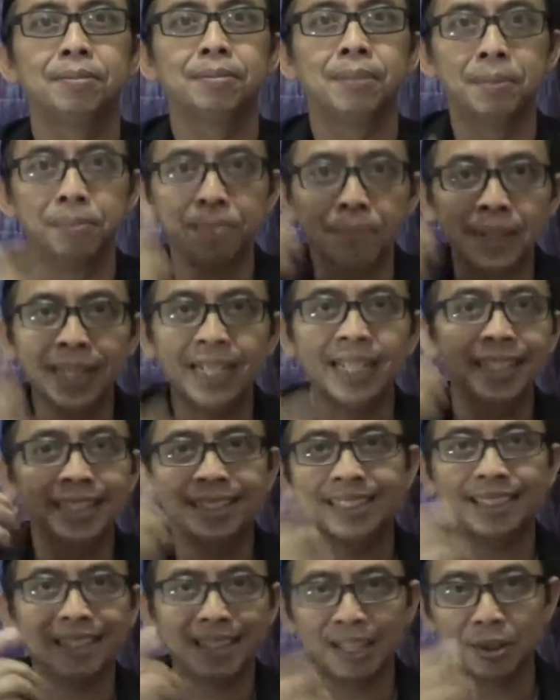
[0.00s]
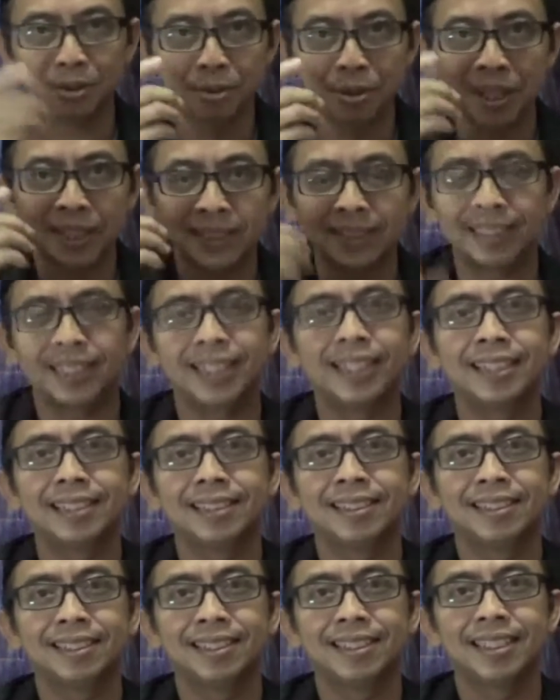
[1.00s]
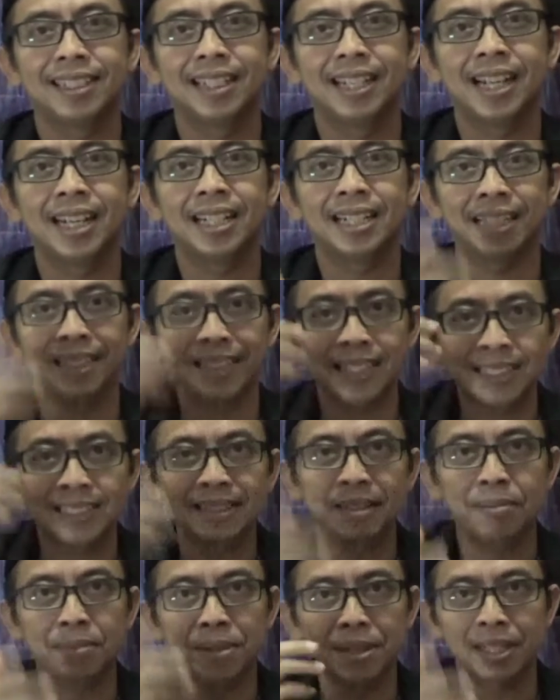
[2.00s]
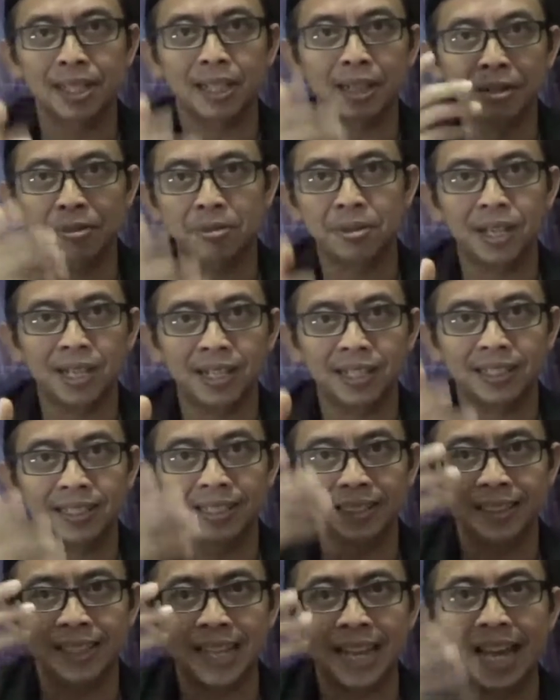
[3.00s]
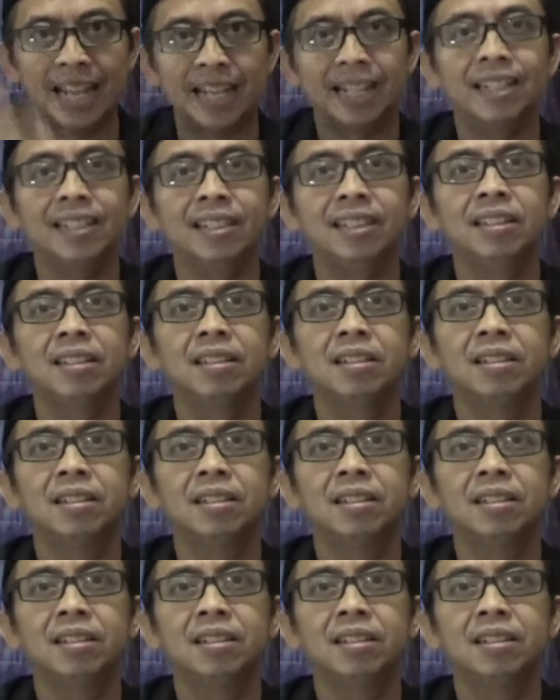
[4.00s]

memberi kita kekuatan agar kita bisa keluar dari